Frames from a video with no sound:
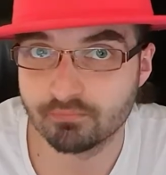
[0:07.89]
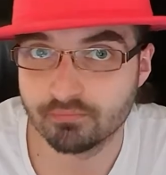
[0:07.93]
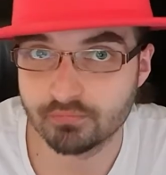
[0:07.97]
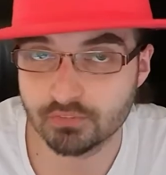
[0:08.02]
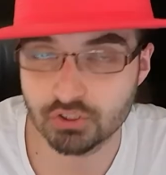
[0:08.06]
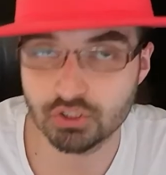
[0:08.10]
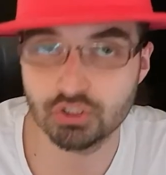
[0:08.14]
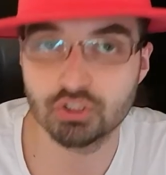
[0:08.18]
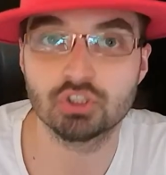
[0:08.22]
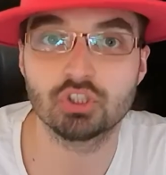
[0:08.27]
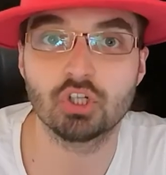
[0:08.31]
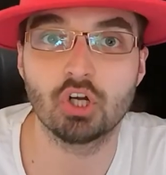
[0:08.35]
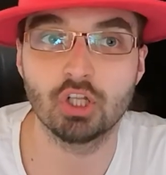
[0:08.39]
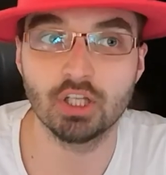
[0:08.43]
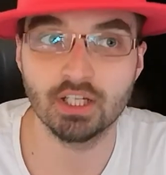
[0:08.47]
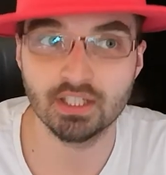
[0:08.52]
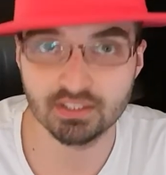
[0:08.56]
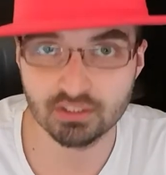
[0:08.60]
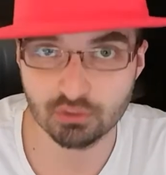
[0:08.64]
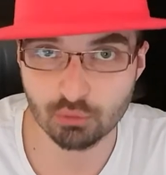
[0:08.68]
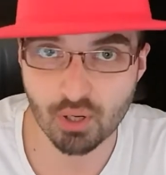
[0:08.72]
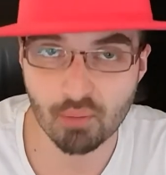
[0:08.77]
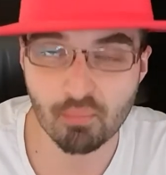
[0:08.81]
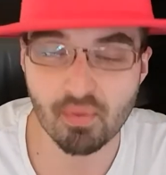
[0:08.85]
Dziś
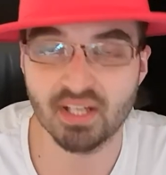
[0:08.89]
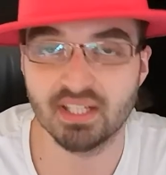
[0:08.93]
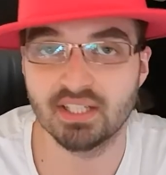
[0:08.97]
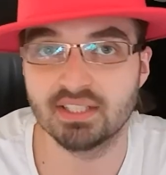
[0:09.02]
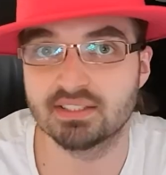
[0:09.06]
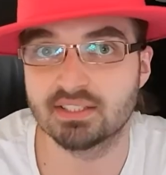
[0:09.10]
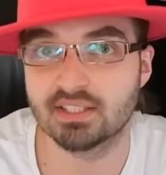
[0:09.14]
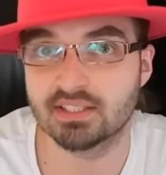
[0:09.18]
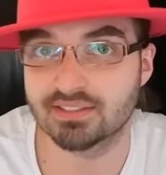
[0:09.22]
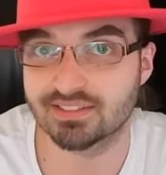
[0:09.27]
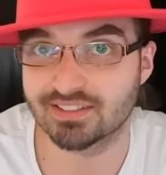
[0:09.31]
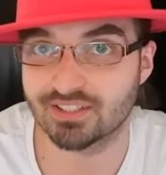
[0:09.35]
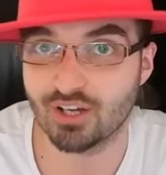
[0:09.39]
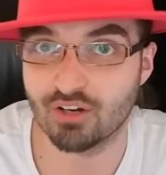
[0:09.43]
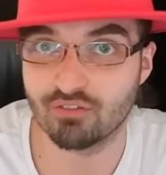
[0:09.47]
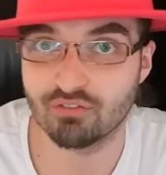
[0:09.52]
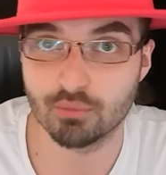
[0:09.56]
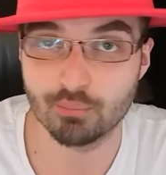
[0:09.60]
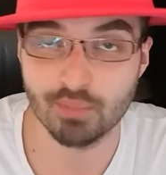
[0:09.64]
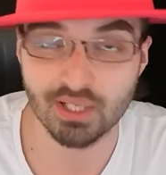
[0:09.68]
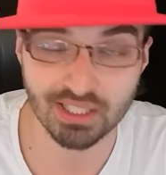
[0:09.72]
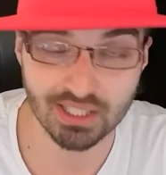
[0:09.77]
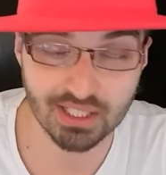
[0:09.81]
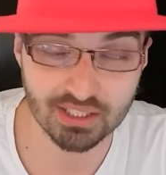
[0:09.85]
kolejny łamaniec
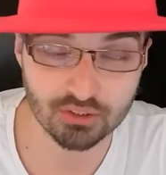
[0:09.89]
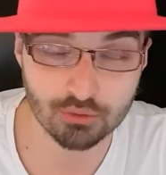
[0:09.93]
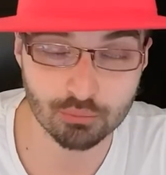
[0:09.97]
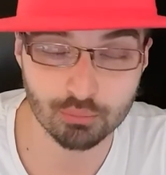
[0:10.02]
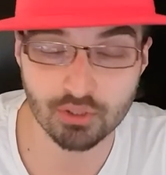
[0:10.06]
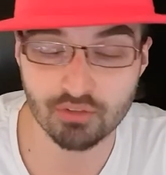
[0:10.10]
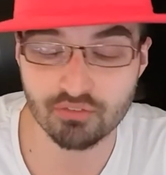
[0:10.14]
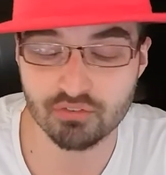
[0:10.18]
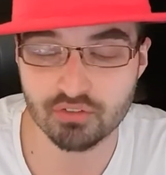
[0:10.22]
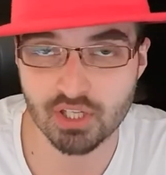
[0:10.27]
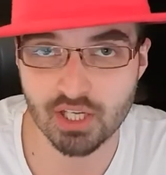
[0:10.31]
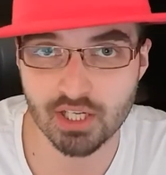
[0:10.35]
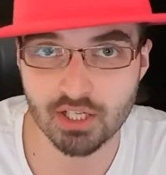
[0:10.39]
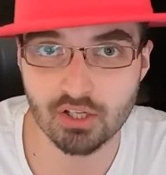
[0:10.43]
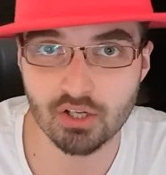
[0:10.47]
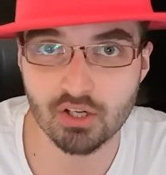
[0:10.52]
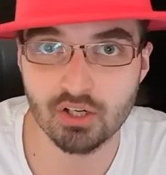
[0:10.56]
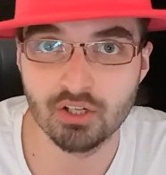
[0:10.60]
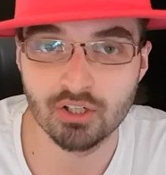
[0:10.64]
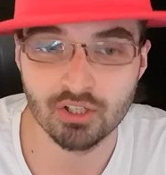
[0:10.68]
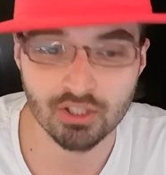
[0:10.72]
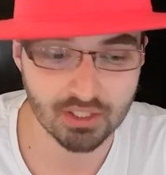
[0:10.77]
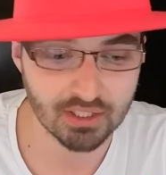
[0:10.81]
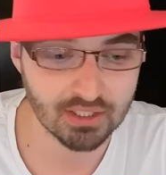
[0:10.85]
językowy Marka
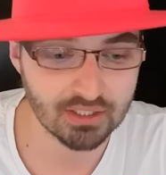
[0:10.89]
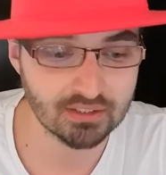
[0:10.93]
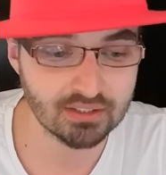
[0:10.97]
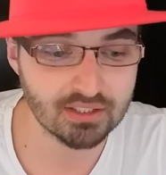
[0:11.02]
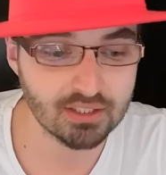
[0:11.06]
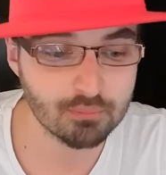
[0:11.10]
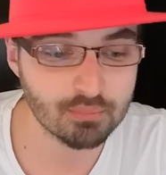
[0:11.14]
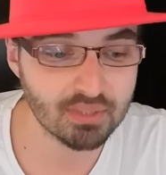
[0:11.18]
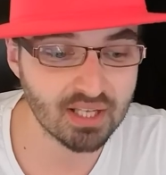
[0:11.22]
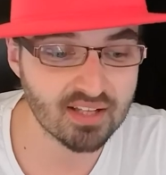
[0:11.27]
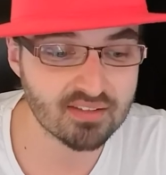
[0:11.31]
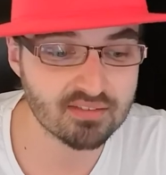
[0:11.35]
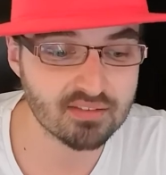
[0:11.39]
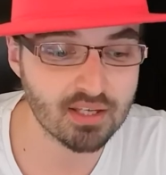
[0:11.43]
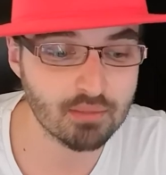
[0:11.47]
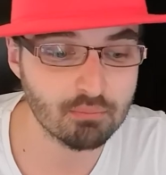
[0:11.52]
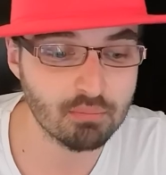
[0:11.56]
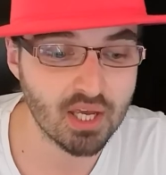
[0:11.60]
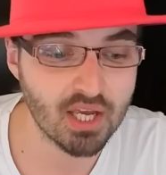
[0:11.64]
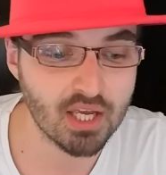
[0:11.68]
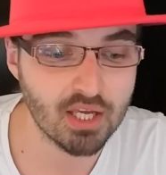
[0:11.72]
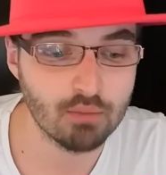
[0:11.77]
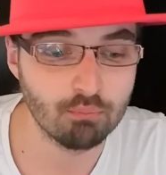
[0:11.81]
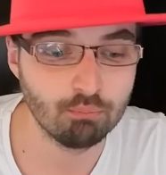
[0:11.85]
Dąbrowskiego, tym
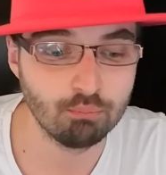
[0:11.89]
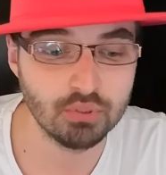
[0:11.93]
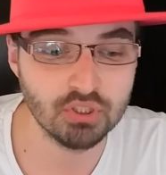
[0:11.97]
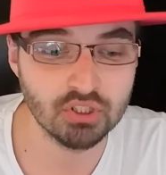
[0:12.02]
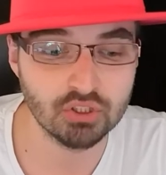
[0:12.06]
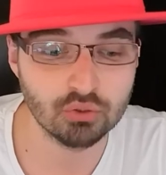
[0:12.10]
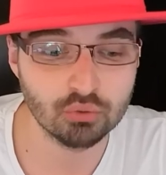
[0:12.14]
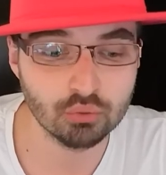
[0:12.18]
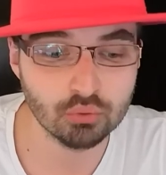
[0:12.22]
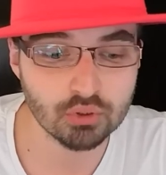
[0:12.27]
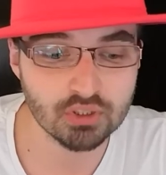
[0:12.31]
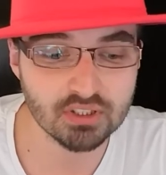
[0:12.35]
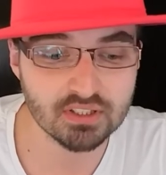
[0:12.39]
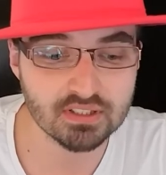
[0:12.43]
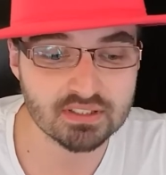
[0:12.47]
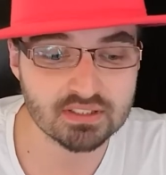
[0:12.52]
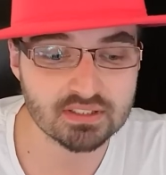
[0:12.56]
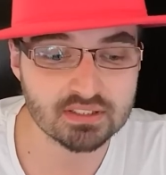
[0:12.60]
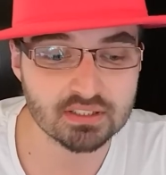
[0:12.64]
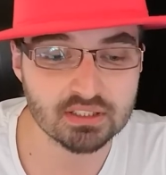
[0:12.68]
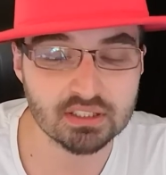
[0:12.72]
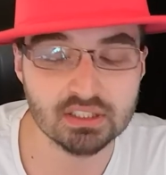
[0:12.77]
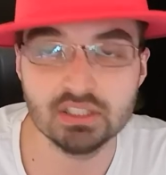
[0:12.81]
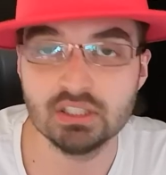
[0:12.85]
razem
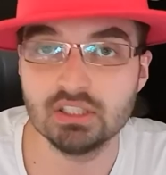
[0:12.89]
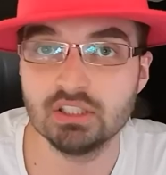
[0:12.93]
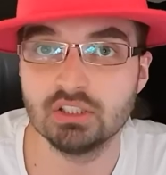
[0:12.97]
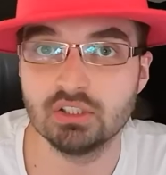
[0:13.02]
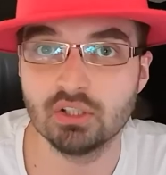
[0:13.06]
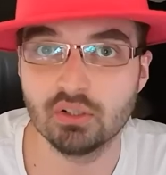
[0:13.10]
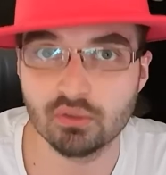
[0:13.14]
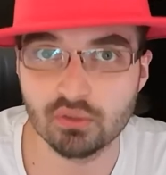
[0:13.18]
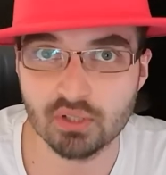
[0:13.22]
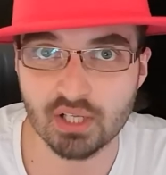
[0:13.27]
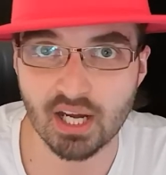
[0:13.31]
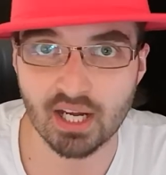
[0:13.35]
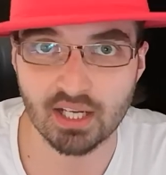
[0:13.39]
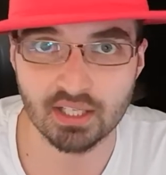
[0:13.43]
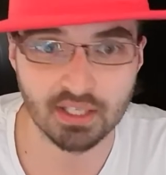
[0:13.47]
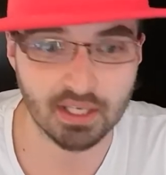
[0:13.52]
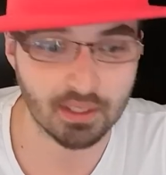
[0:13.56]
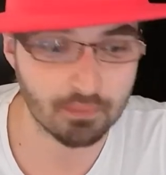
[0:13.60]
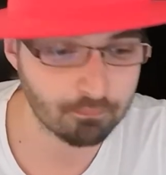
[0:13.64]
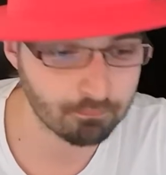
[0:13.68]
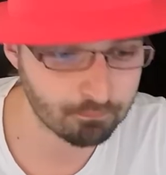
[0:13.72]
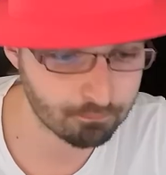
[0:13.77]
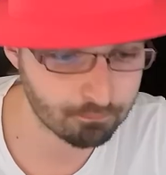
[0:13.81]
pikulis i jąkanie.